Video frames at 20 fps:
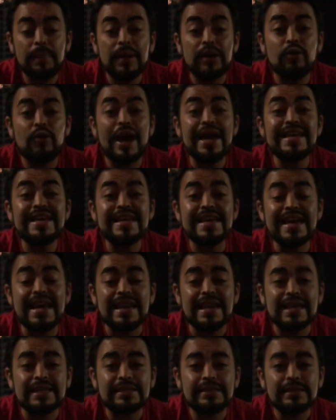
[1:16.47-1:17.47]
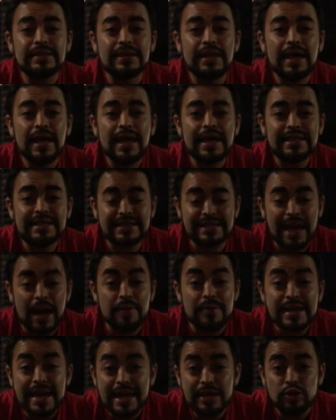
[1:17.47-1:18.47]
Pero hay quienes,
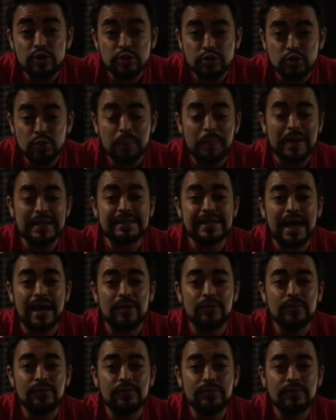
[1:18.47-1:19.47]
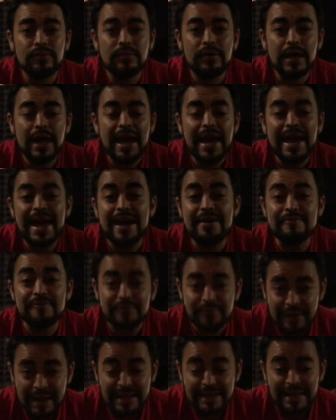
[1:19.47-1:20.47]
sabiendo su pasado,
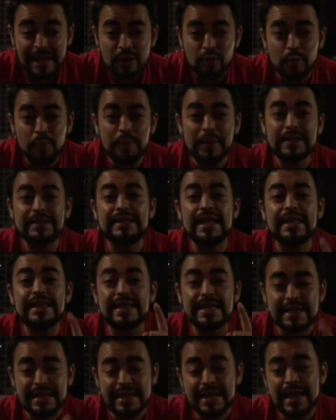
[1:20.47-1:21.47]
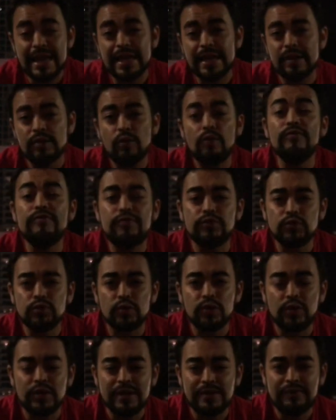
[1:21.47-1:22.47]
enfrentan un presente y quieren un
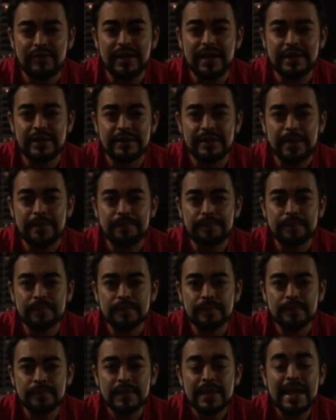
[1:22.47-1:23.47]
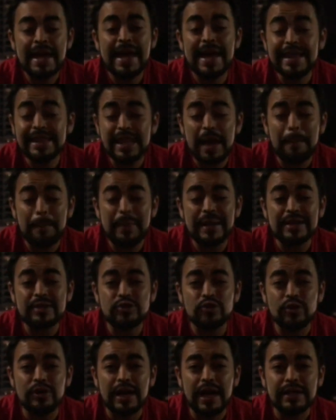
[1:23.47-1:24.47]
futuro diferente. Estas
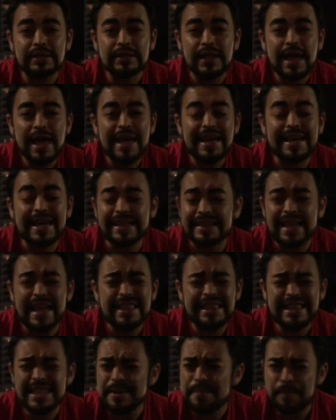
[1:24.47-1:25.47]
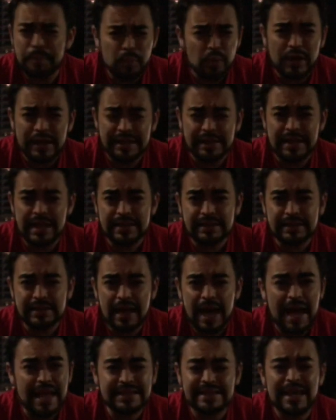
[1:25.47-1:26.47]
personas que están dispuestas
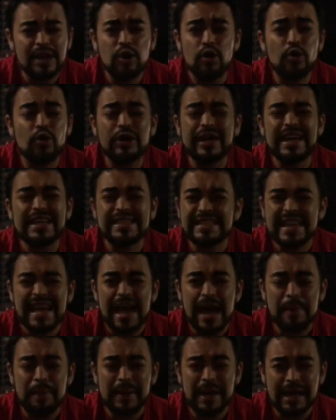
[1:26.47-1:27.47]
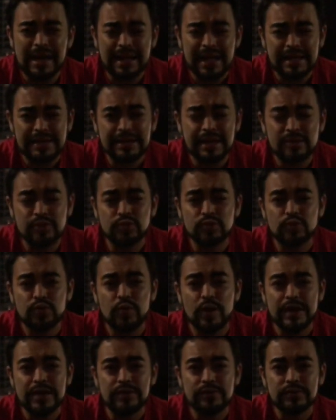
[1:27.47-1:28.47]
a hacer lo que sea para alcanzar sus
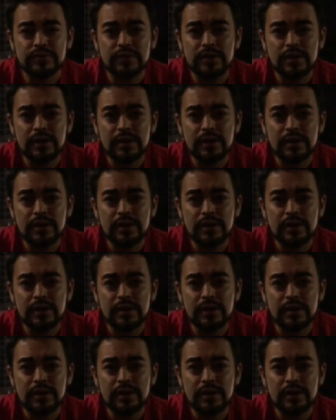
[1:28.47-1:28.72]
sueños,